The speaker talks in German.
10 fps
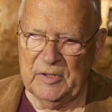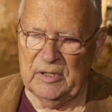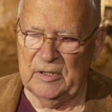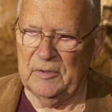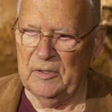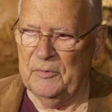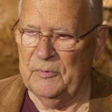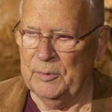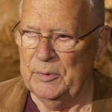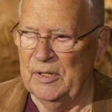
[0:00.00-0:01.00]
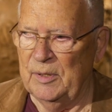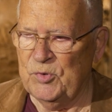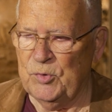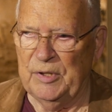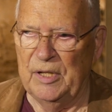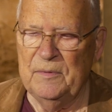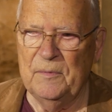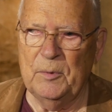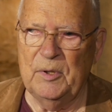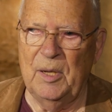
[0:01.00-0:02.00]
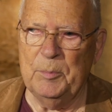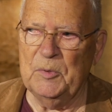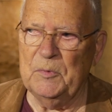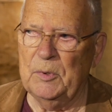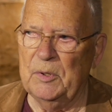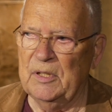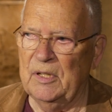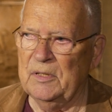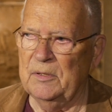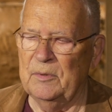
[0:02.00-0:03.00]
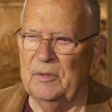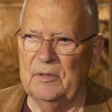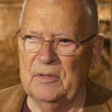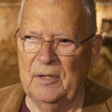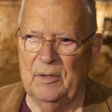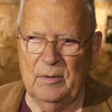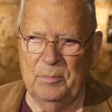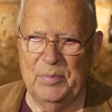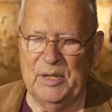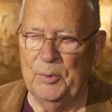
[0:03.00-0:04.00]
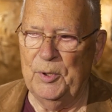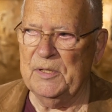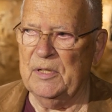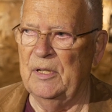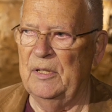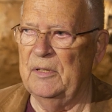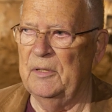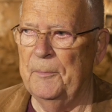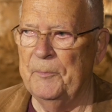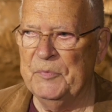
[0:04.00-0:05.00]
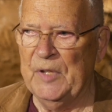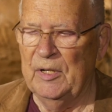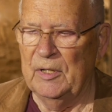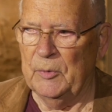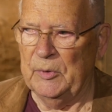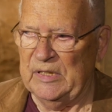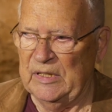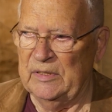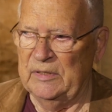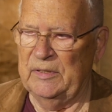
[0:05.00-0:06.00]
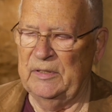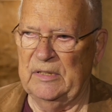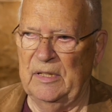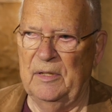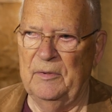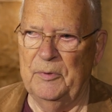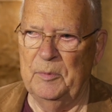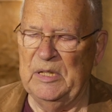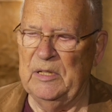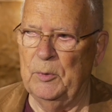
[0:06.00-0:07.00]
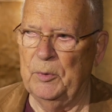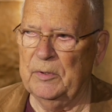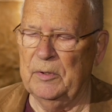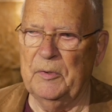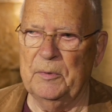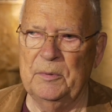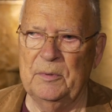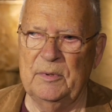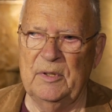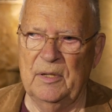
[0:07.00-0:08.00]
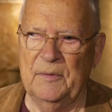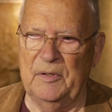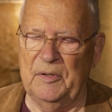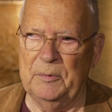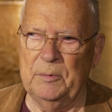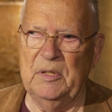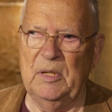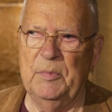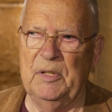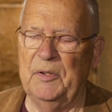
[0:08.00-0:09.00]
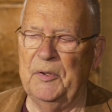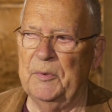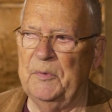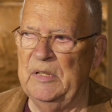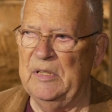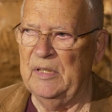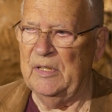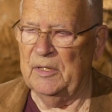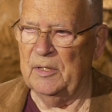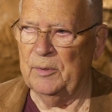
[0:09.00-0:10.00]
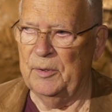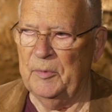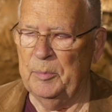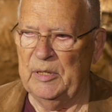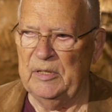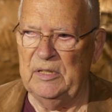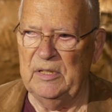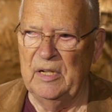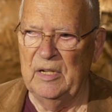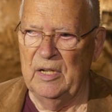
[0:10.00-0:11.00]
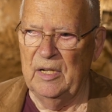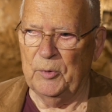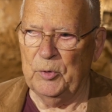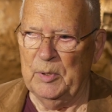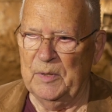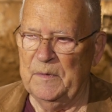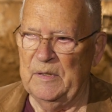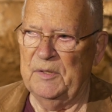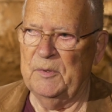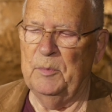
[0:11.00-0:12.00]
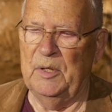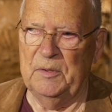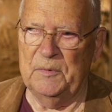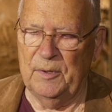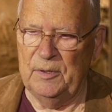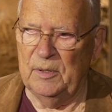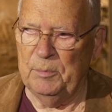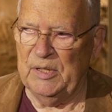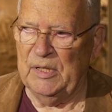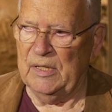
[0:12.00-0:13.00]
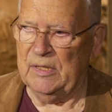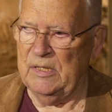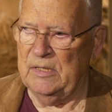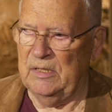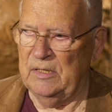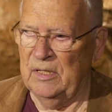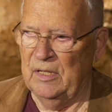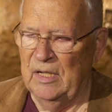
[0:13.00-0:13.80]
der früher im Studentenwohnheim gewohnt hatte und da noch ein paar Leute kannte. Und der ist dann für mich losgezogen und hat versucht, jemanden zu finden, der nach Ostberlin rüberfährt und meine Freundin benachrichtigt.